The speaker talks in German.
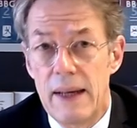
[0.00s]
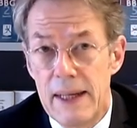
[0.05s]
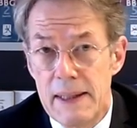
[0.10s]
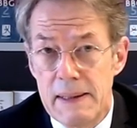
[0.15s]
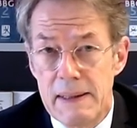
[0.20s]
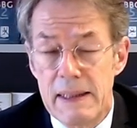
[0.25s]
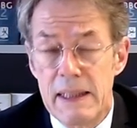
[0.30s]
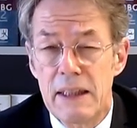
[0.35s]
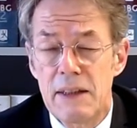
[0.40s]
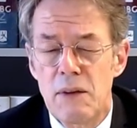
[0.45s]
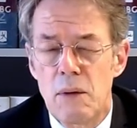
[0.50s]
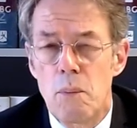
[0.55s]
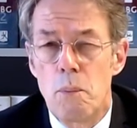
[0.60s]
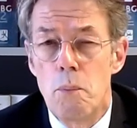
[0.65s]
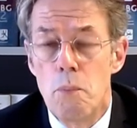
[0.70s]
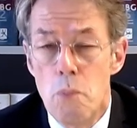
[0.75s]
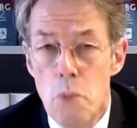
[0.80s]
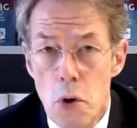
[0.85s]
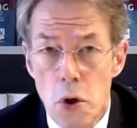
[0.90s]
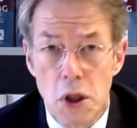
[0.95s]

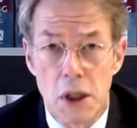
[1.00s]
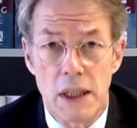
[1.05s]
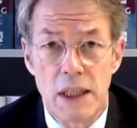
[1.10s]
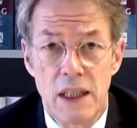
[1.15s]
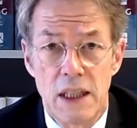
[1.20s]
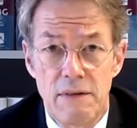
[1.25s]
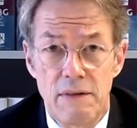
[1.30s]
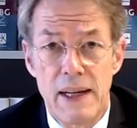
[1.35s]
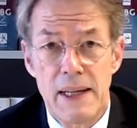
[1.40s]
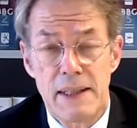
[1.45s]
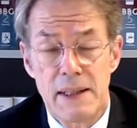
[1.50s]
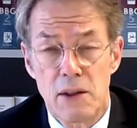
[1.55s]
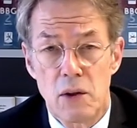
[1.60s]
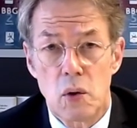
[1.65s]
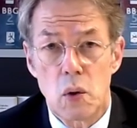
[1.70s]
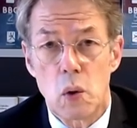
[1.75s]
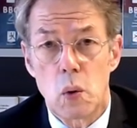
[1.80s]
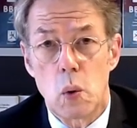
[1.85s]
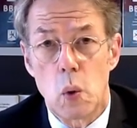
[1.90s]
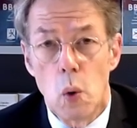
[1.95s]
letztlich
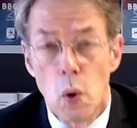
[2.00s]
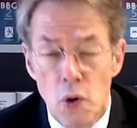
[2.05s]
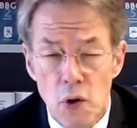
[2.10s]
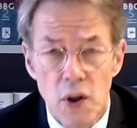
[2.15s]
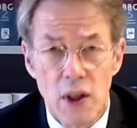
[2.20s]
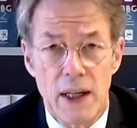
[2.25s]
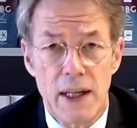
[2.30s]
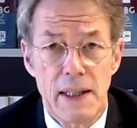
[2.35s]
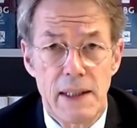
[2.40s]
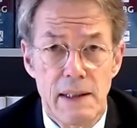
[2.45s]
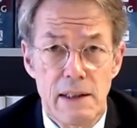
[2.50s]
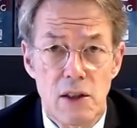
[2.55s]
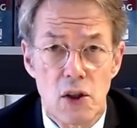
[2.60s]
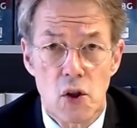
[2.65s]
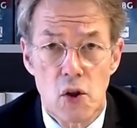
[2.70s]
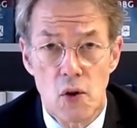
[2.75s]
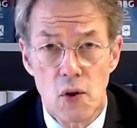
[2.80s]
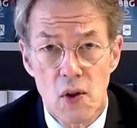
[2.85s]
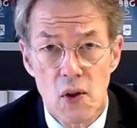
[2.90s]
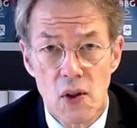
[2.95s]
möglicherweise
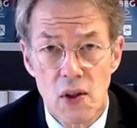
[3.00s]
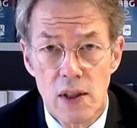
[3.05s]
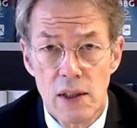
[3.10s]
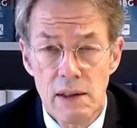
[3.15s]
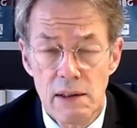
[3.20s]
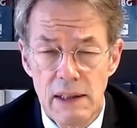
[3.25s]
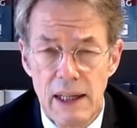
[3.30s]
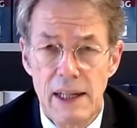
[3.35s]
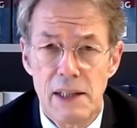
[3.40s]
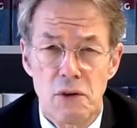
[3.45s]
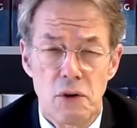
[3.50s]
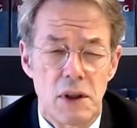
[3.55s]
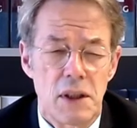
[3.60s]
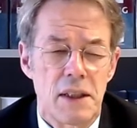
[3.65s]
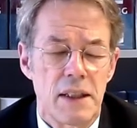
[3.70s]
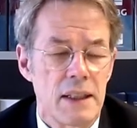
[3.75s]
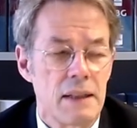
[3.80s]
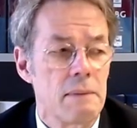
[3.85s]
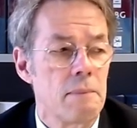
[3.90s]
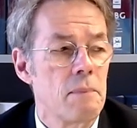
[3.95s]
grundrechtsgeschützt ist, also
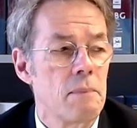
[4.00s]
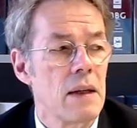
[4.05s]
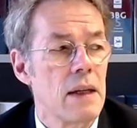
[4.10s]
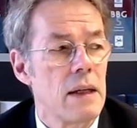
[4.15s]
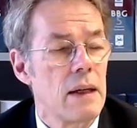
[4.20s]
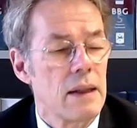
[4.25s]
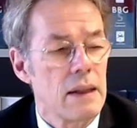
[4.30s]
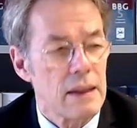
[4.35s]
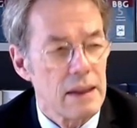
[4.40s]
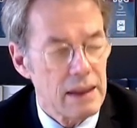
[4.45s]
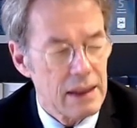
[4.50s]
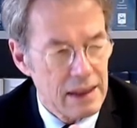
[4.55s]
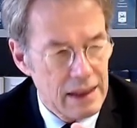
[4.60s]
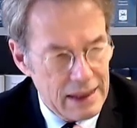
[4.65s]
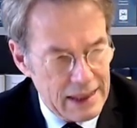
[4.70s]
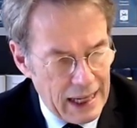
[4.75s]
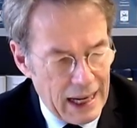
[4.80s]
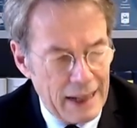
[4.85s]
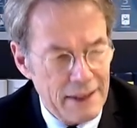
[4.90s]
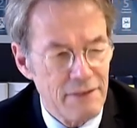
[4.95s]
in den
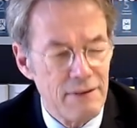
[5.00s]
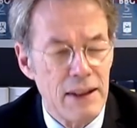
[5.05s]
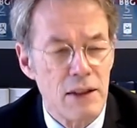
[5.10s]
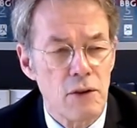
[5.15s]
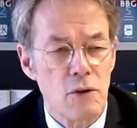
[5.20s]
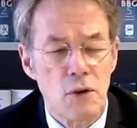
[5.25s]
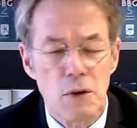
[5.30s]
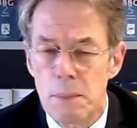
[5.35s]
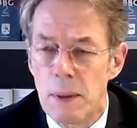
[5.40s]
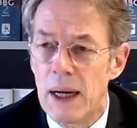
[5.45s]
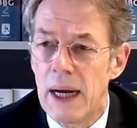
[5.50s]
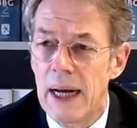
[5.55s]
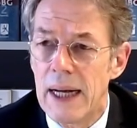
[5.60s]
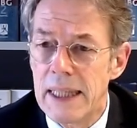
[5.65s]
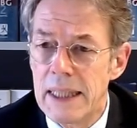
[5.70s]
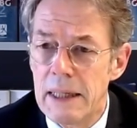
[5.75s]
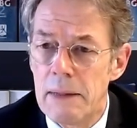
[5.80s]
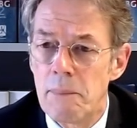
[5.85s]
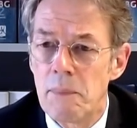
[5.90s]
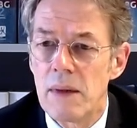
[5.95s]

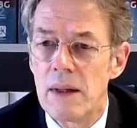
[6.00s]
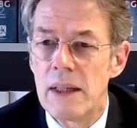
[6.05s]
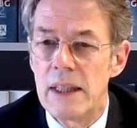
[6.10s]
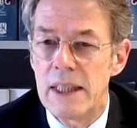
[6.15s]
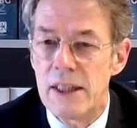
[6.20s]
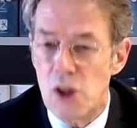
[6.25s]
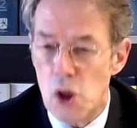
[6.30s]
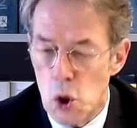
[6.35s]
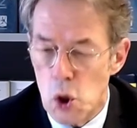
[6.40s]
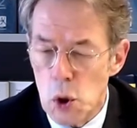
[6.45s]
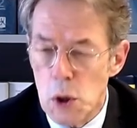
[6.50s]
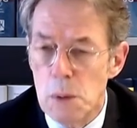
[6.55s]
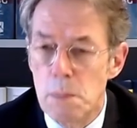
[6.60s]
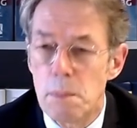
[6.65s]
Anwendungsbereich, in den